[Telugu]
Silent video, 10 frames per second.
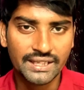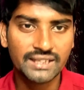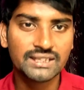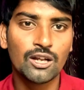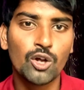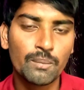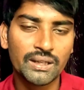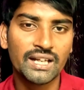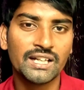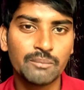ఇంకా
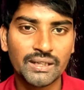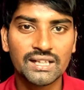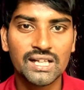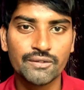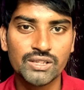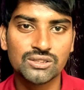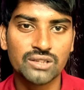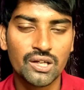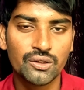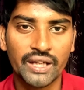లోపల ఎలాంటి మెటీరియల్
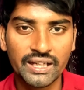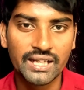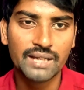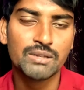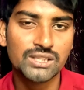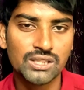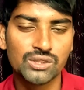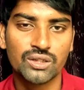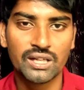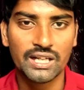వేస్తున్నారు ఇంకా ఏమేమి
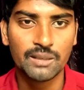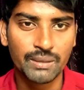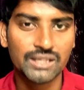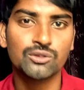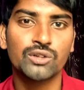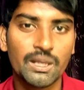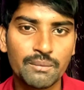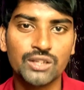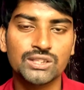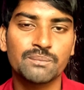చేస్తున్నారు అనేది ప్రతిది కూడా
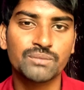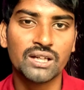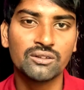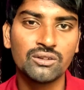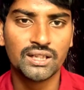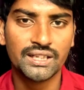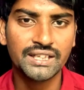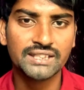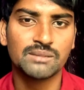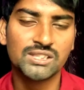మీకు చెప్తాను
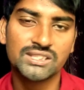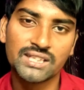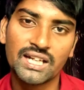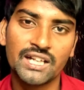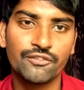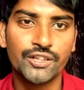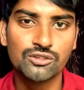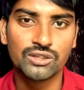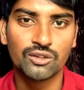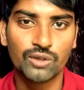ఇంటికి సంబంధించిన ఎలాంటి
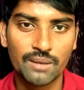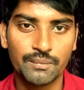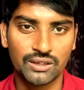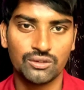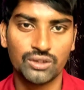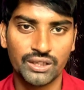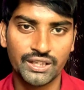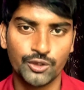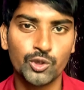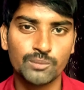వీడియోస్ ఉన్నా కూడా మీకు
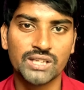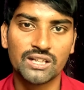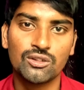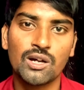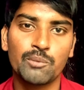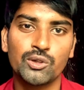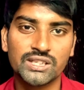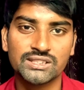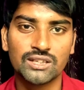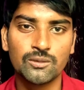యూట్యూబ్ ఛానల్లో
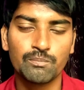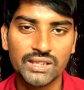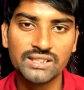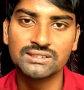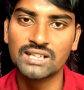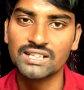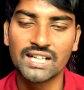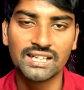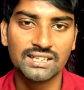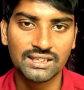అప్లోడ్ చేస్తాను ప్లీజ్ నా
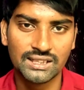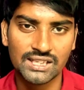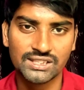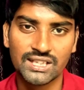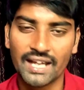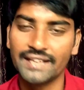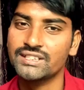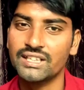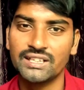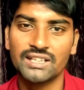ఛానల్ నచ్చితే
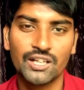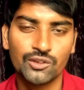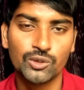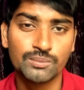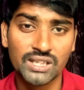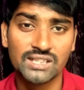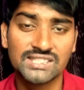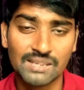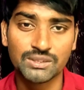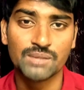లైక్ చేయండి నా యూట్యూబ్
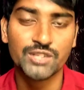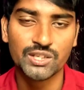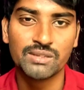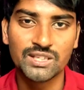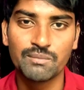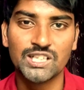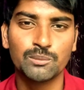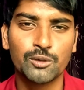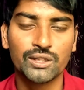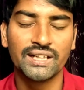ఛానల్ని సబ్స్క్రైబ్ చేయడం మాత్రం
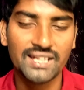మర్చిపోకండి